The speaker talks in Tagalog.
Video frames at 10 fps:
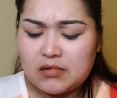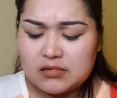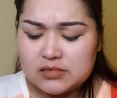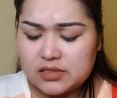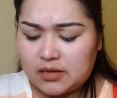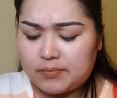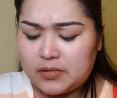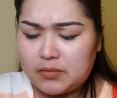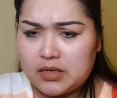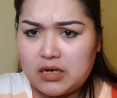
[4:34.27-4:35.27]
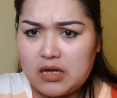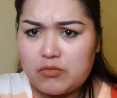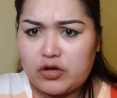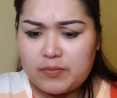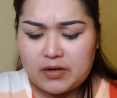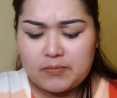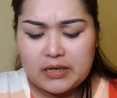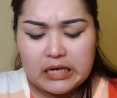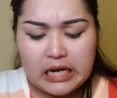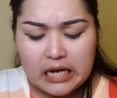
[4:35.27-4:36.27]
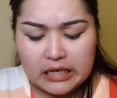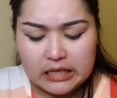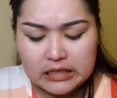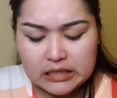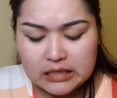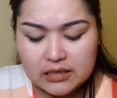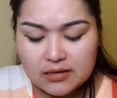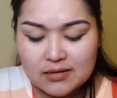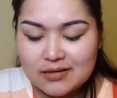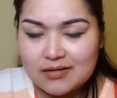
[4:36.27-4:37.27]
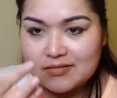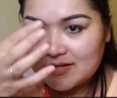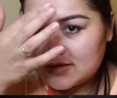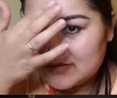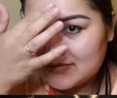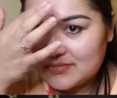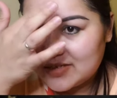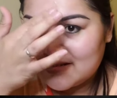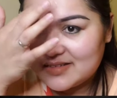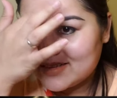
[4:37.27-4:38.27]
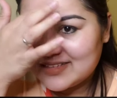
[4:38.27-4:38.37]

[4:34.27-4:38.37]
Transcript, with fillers: Ang sarap naman ng amoy. Parang pagkain. Guys, okay, so oh my